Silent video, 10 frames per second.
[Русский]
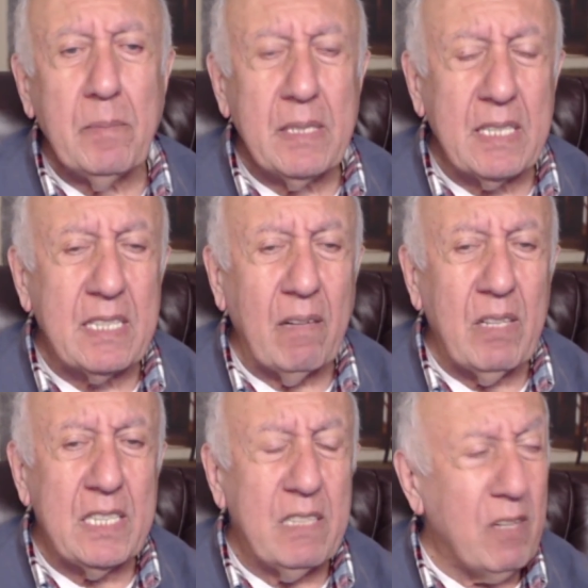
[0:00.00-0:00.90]

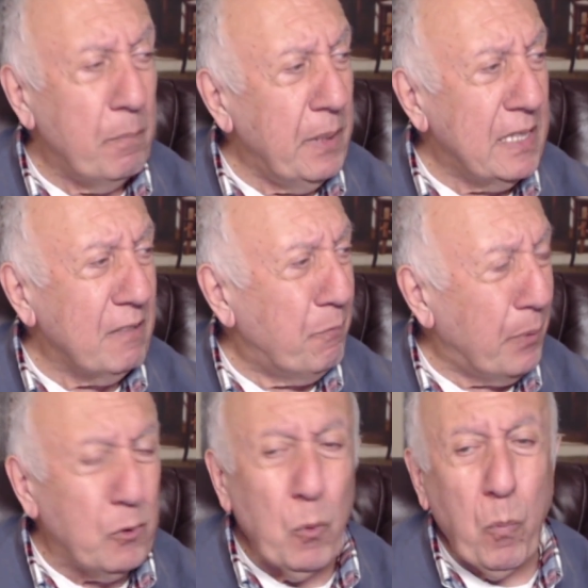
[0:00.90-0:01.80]
заставлять европейцев
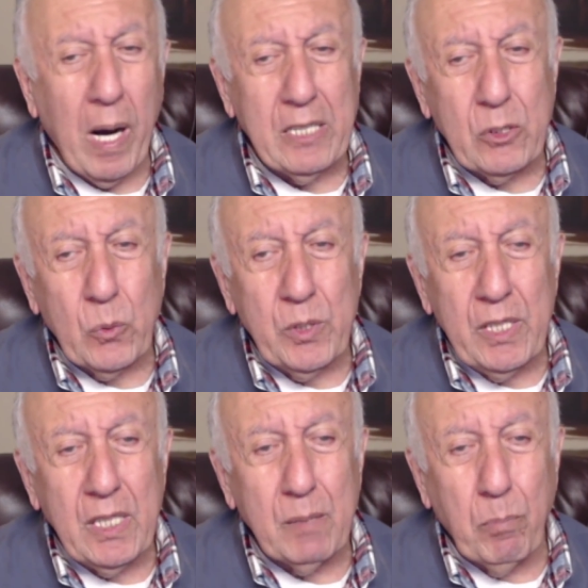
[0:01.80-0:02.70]
покупать у
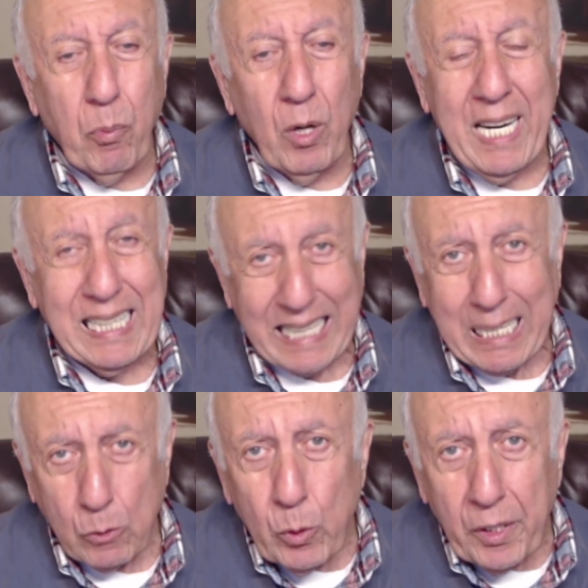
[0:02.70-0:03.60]
них более
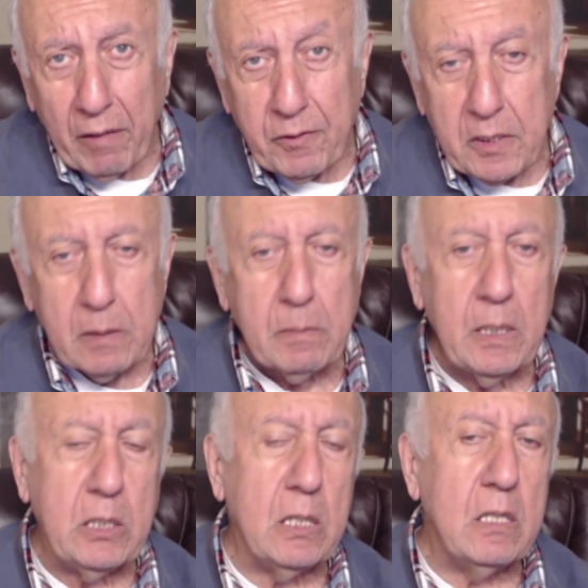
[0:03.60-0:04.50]
дорогую нефть,
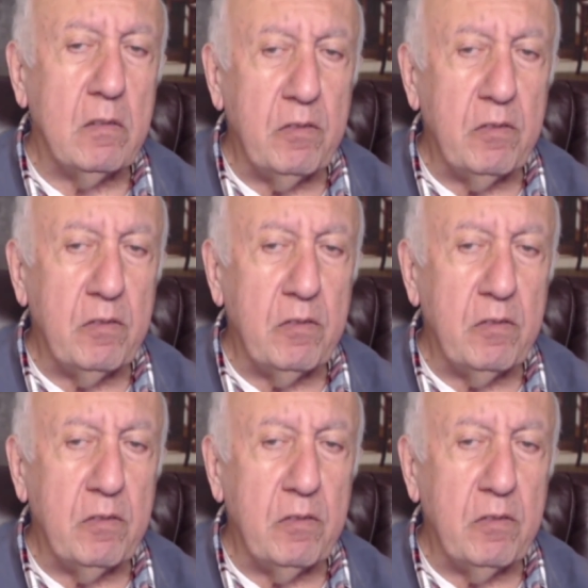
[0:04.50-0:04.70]
значит,